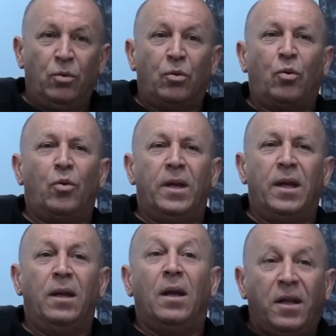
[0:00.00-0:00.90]
ne
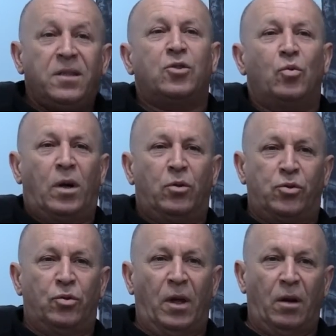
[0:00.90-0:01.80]
connaît l'histoire de
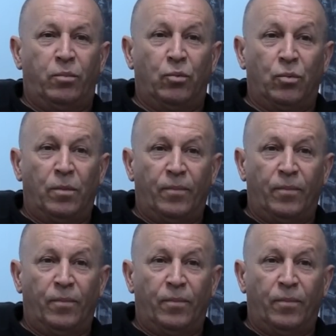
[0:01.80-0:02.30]
ce drapeau.